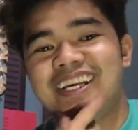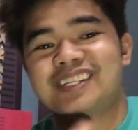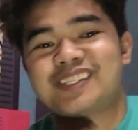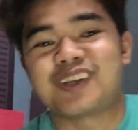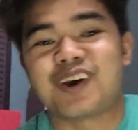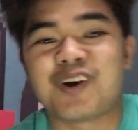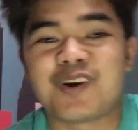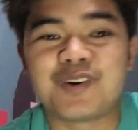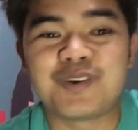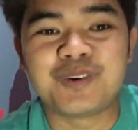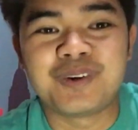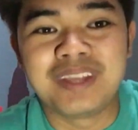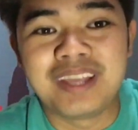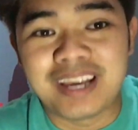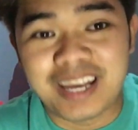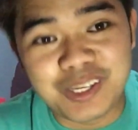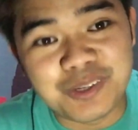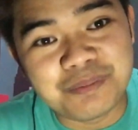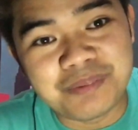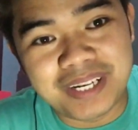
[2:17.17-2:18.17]
So,
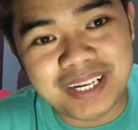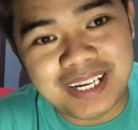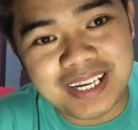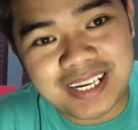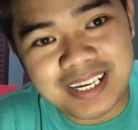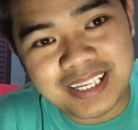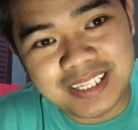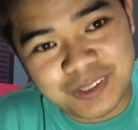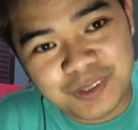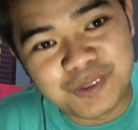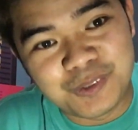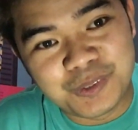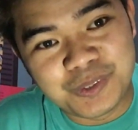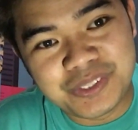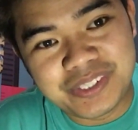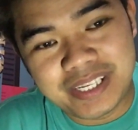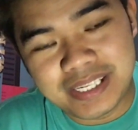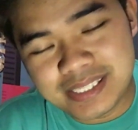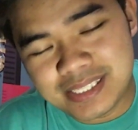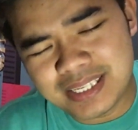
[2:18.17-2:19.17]
kayong mga nanood
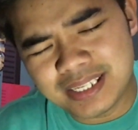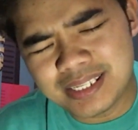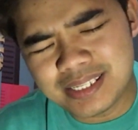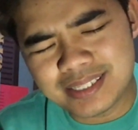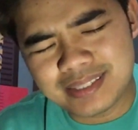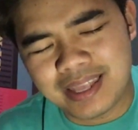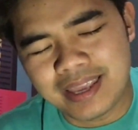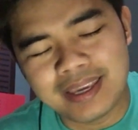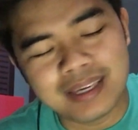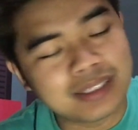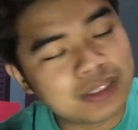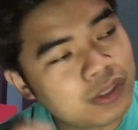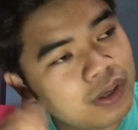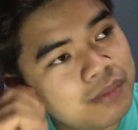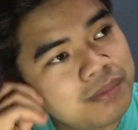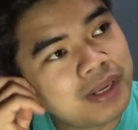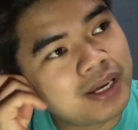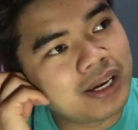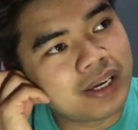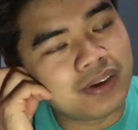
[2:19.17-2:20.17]
dyan, sana stay at
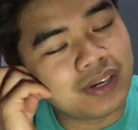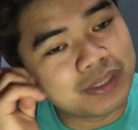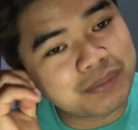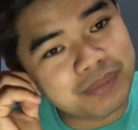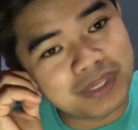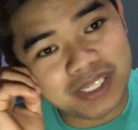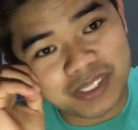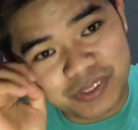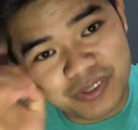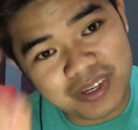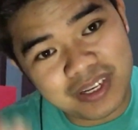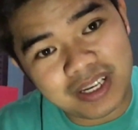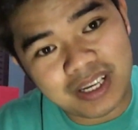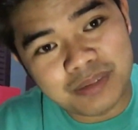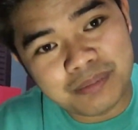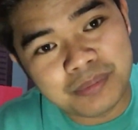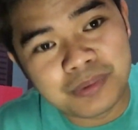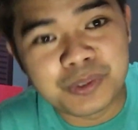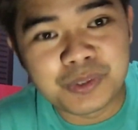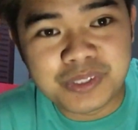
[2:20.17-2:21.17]
home lang kayo at mag-enjoy na kayo
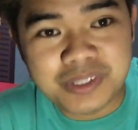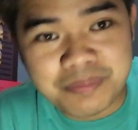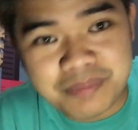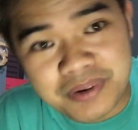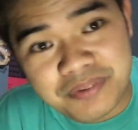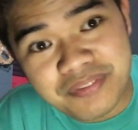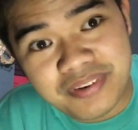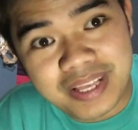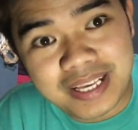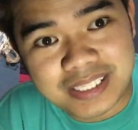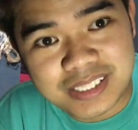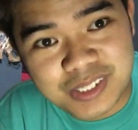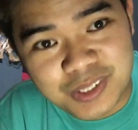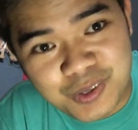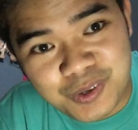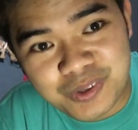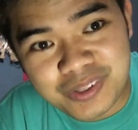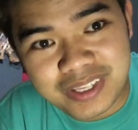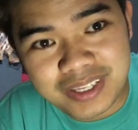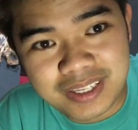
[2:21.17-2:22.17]
manood sa mga vlogs ko.
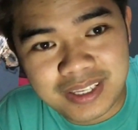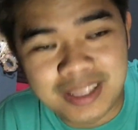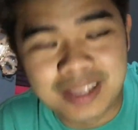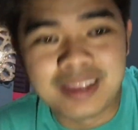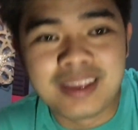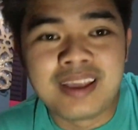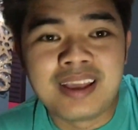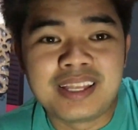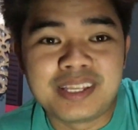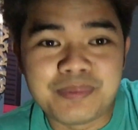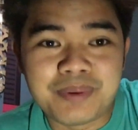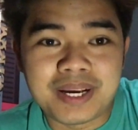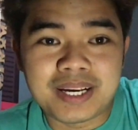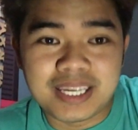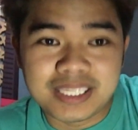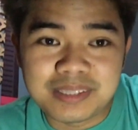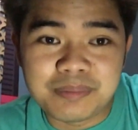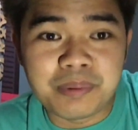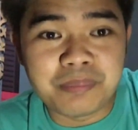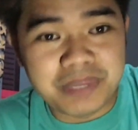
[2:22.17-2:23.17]
Di ba?
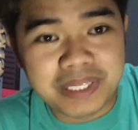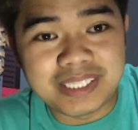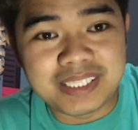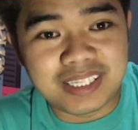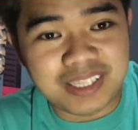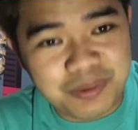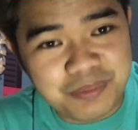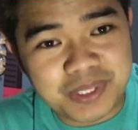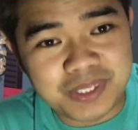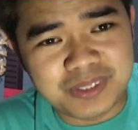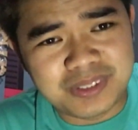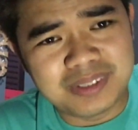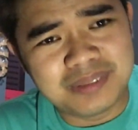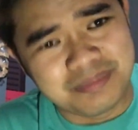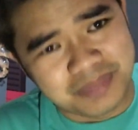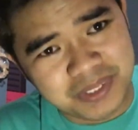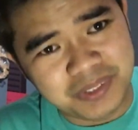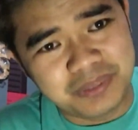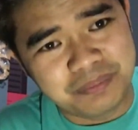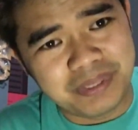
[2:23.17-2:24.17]
Kahit napipilitan kayo manood,
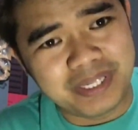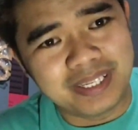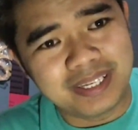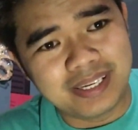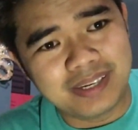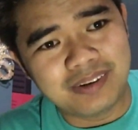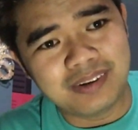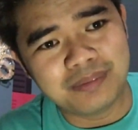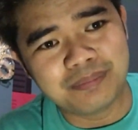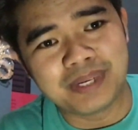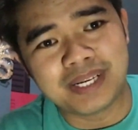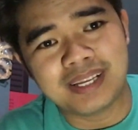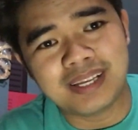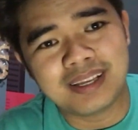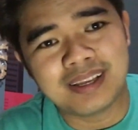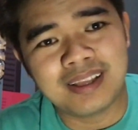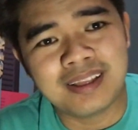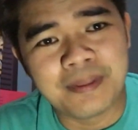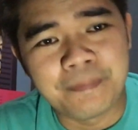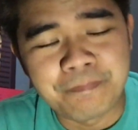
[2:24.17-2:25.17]
manood pa rin kayo
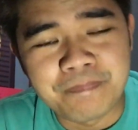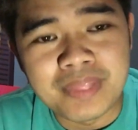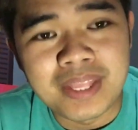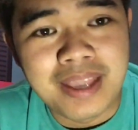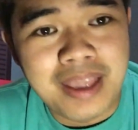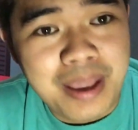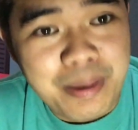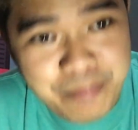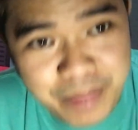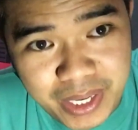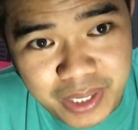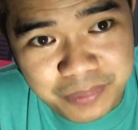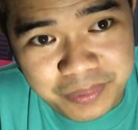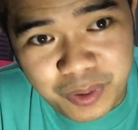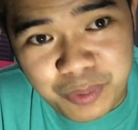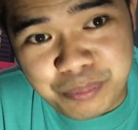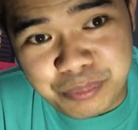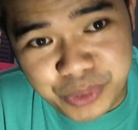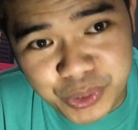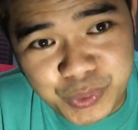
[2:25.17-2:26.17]
para meron
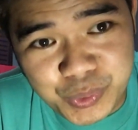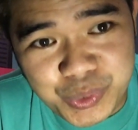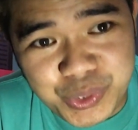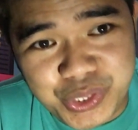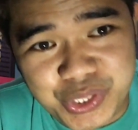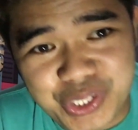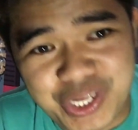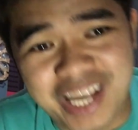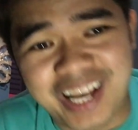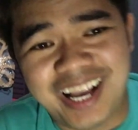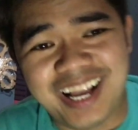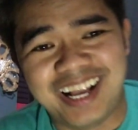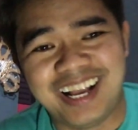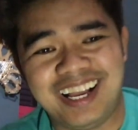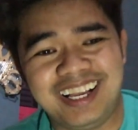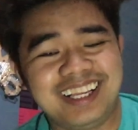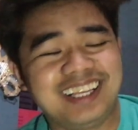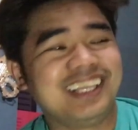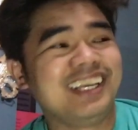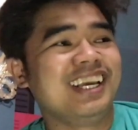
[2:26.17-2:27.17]
akong views
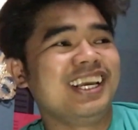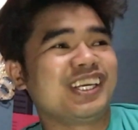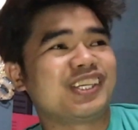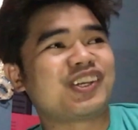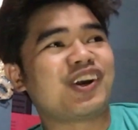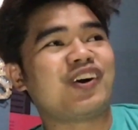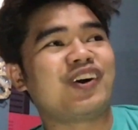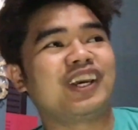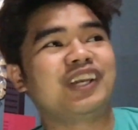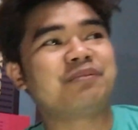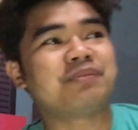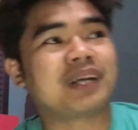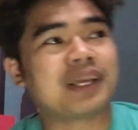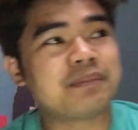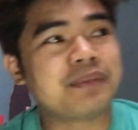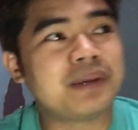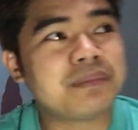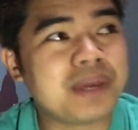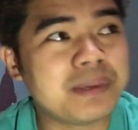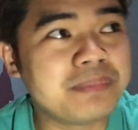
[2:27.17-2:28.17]
so, ayun mga
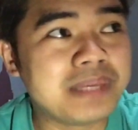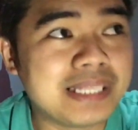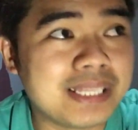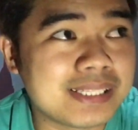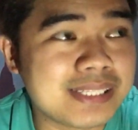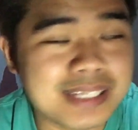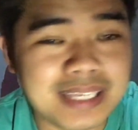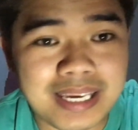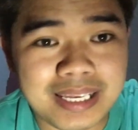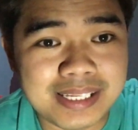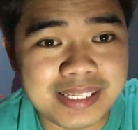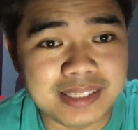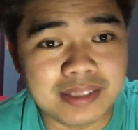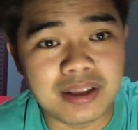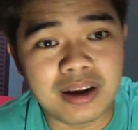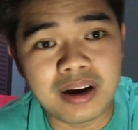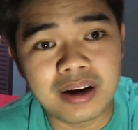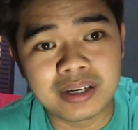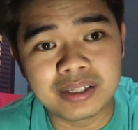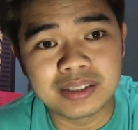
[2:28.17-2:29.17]
kaibigan, maybe let's get a
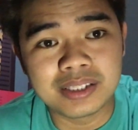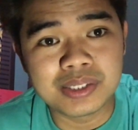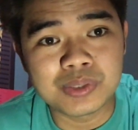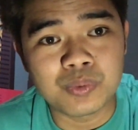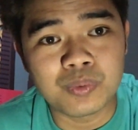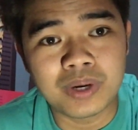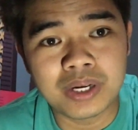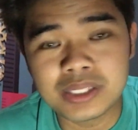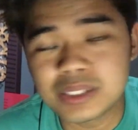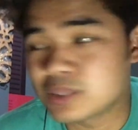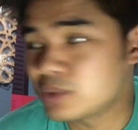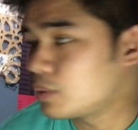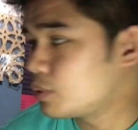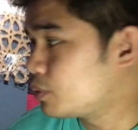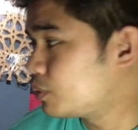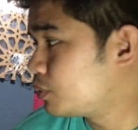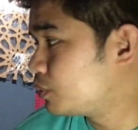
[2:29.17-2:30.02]
start this one. So,